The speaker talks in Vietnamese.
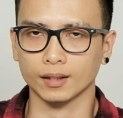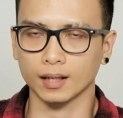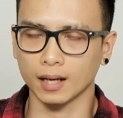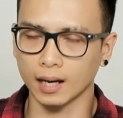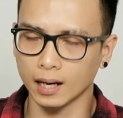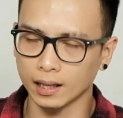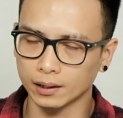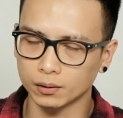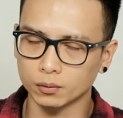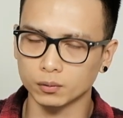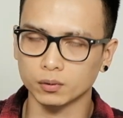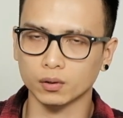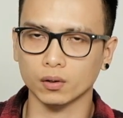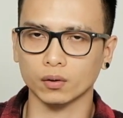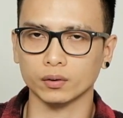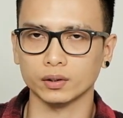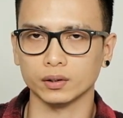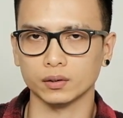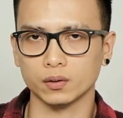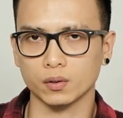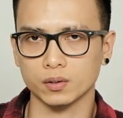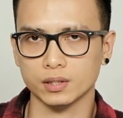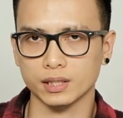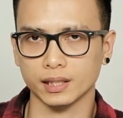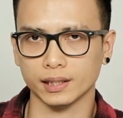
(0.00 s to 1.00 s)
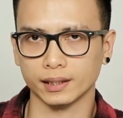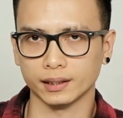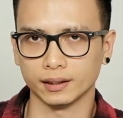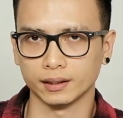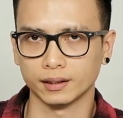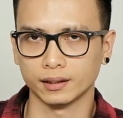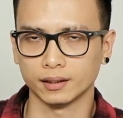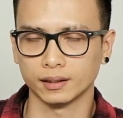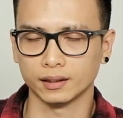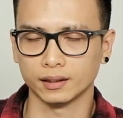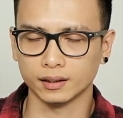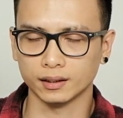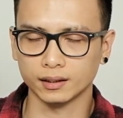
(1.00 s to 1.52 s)
ai cũng có những đôi giày
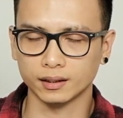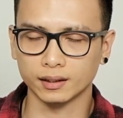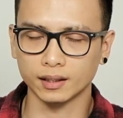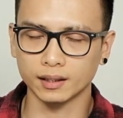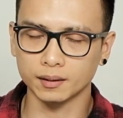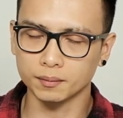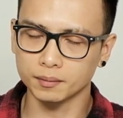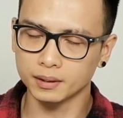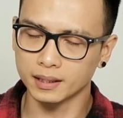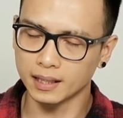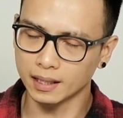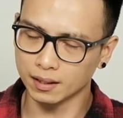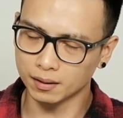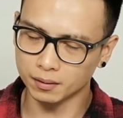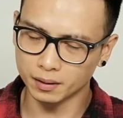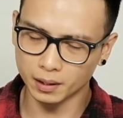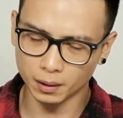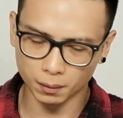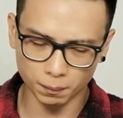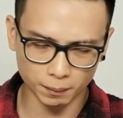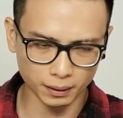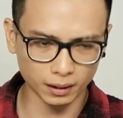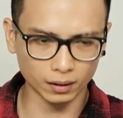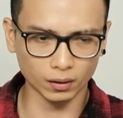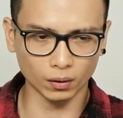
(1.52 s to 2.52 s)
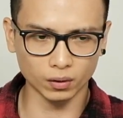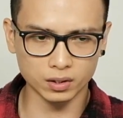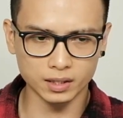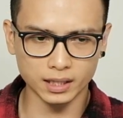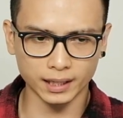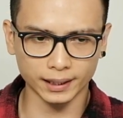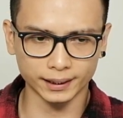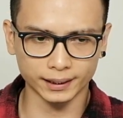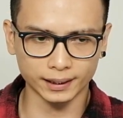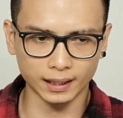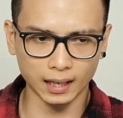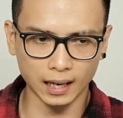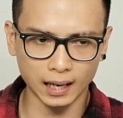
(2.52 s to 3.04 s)
thế nếu nếu mà đã có
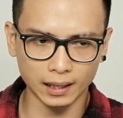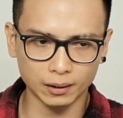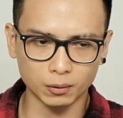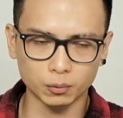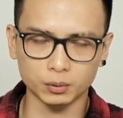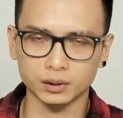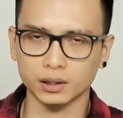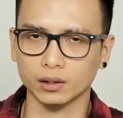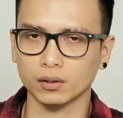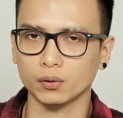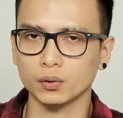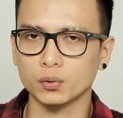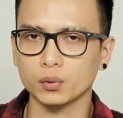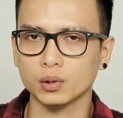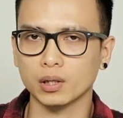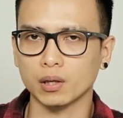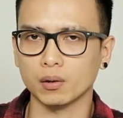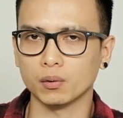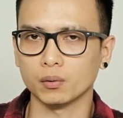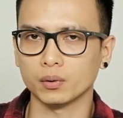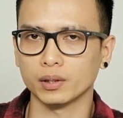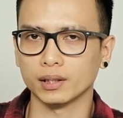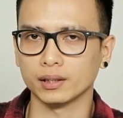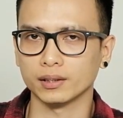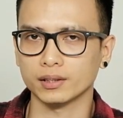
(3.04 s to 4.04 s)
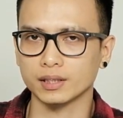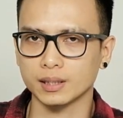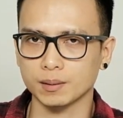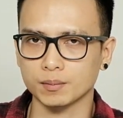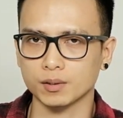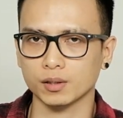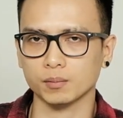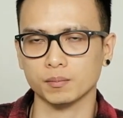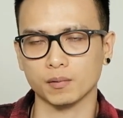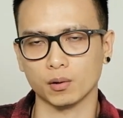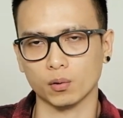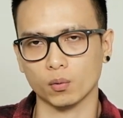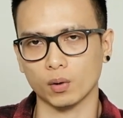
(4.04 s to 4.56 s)
giày thì ai cũng sẽ có nhu cầu để chăm
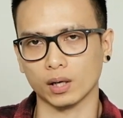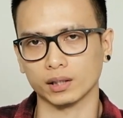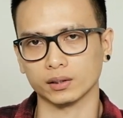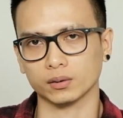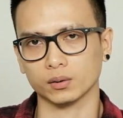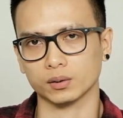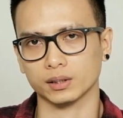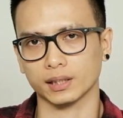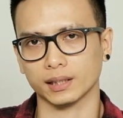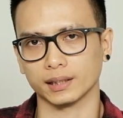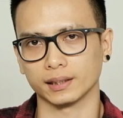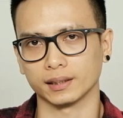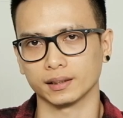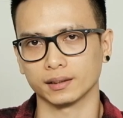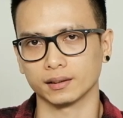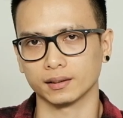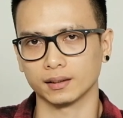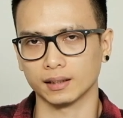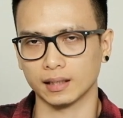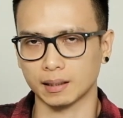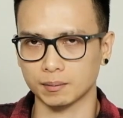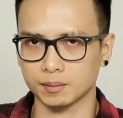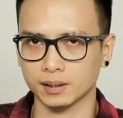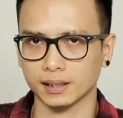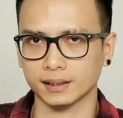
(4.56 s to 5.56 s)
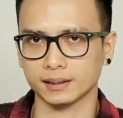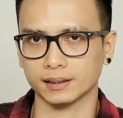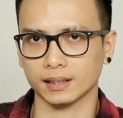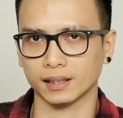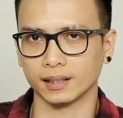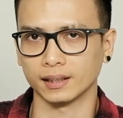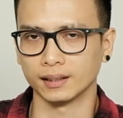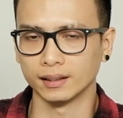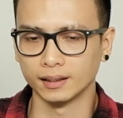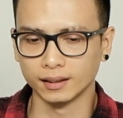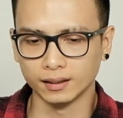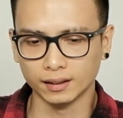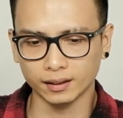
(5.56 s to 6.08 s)
sóc bảo quản cho giày làm sạch
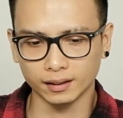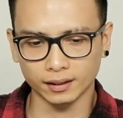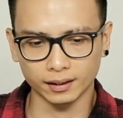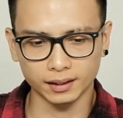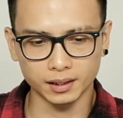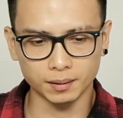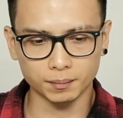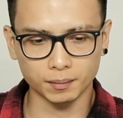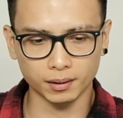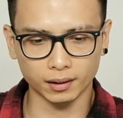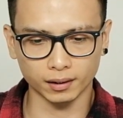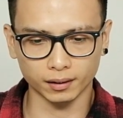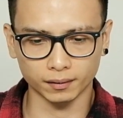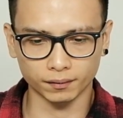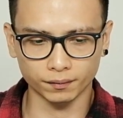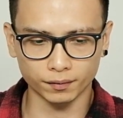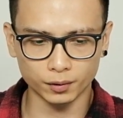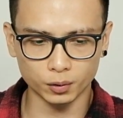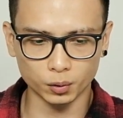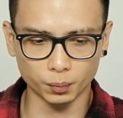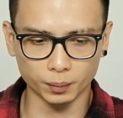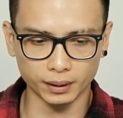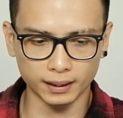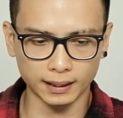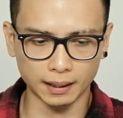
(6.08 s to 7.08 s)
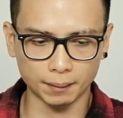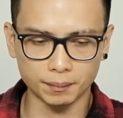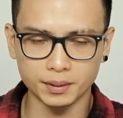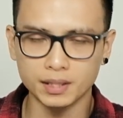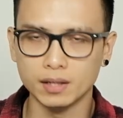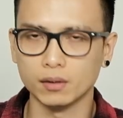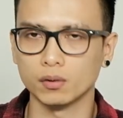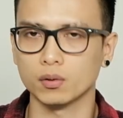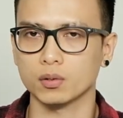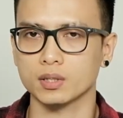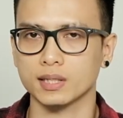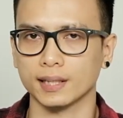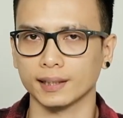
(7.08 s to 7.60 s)
giày thế nhưng mà ví dụ mình làm
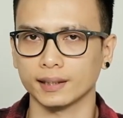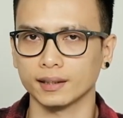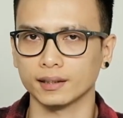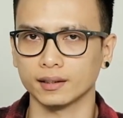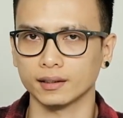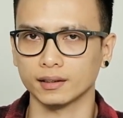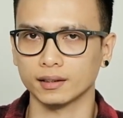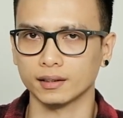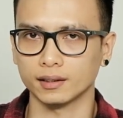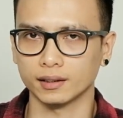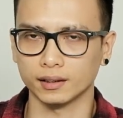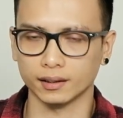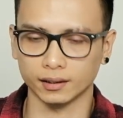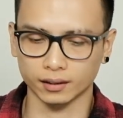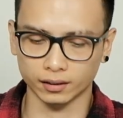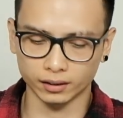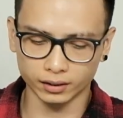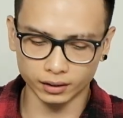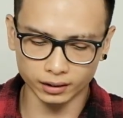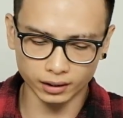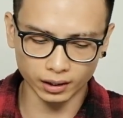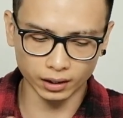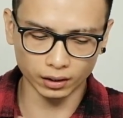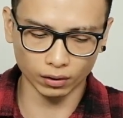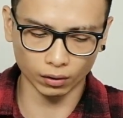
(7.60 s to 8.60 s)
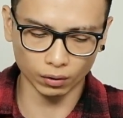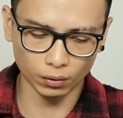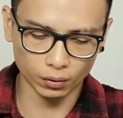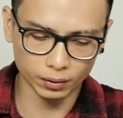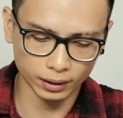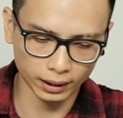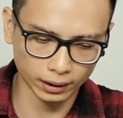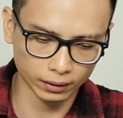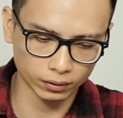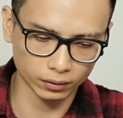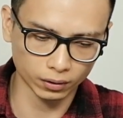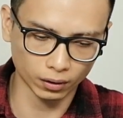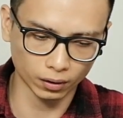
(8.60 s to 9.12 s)
nhiều đôi giày ấy, thì những người có đôi
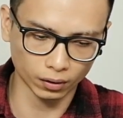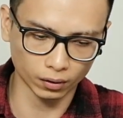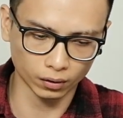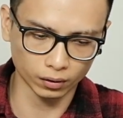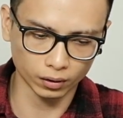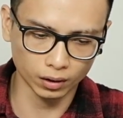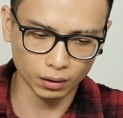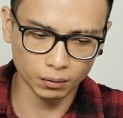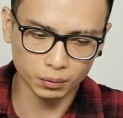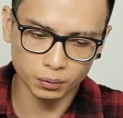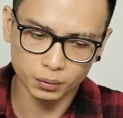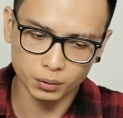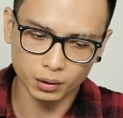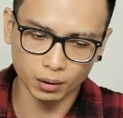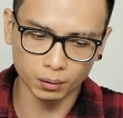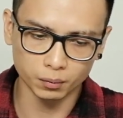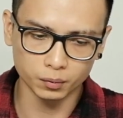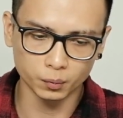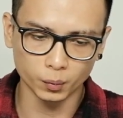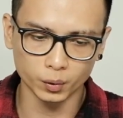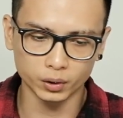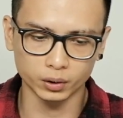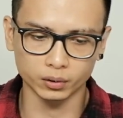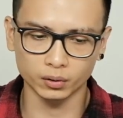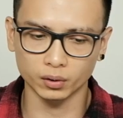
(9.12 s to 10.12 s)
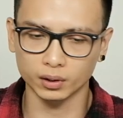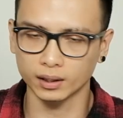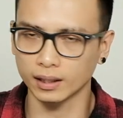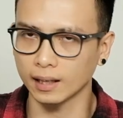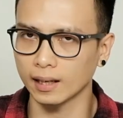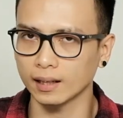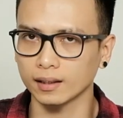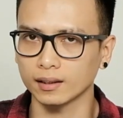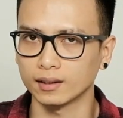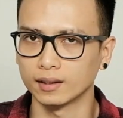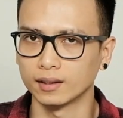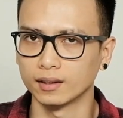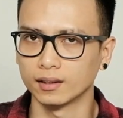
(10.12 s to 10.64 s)
này rồi họ không nhu cầu mua những đôi
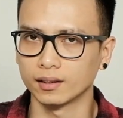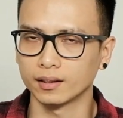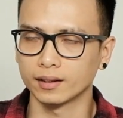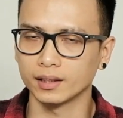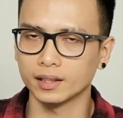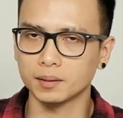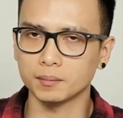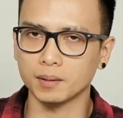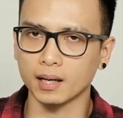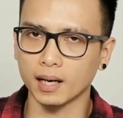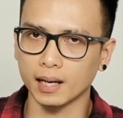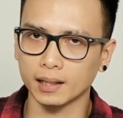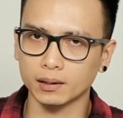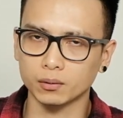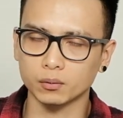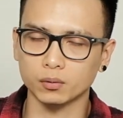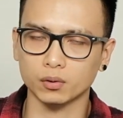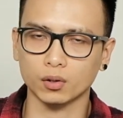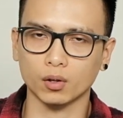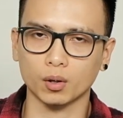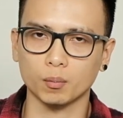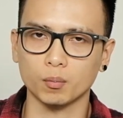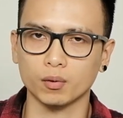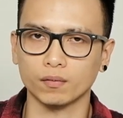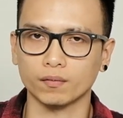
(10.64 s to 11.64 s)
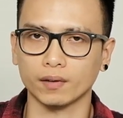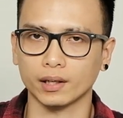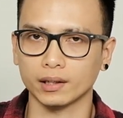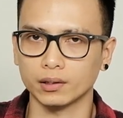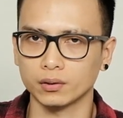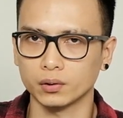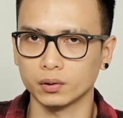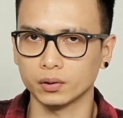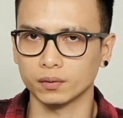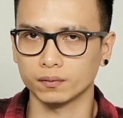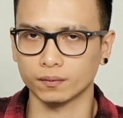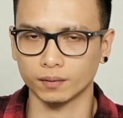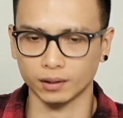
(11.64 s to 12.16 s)
khác nhưng mà ai cũng có một vài
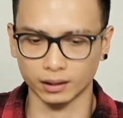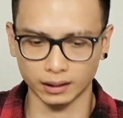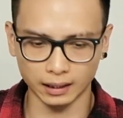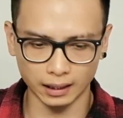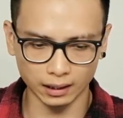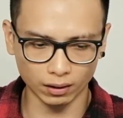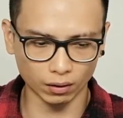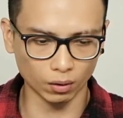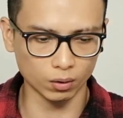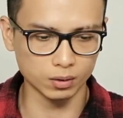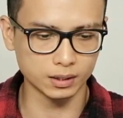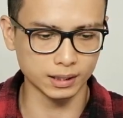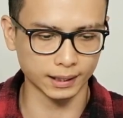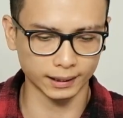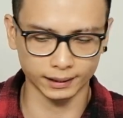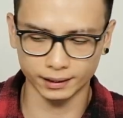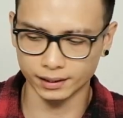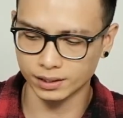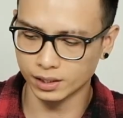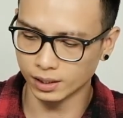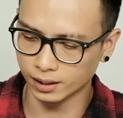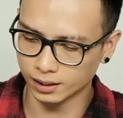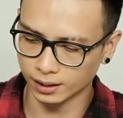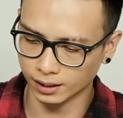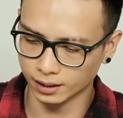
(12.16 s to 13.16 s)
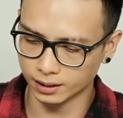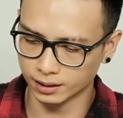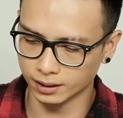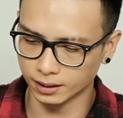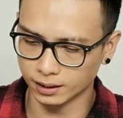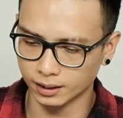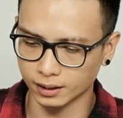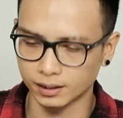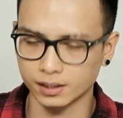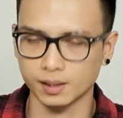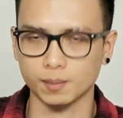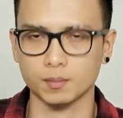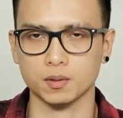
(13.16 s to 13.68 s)
đôi và đã có giày thì chắc chắn sẽ
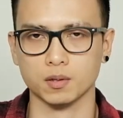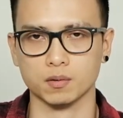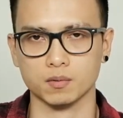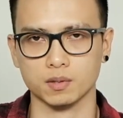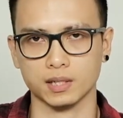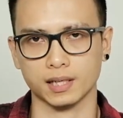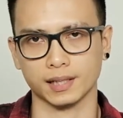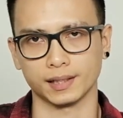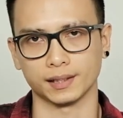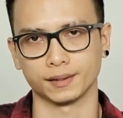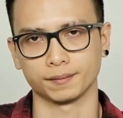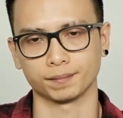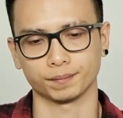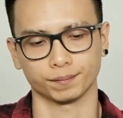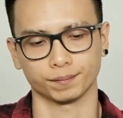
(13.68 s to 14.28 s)
cần chăm sóc giày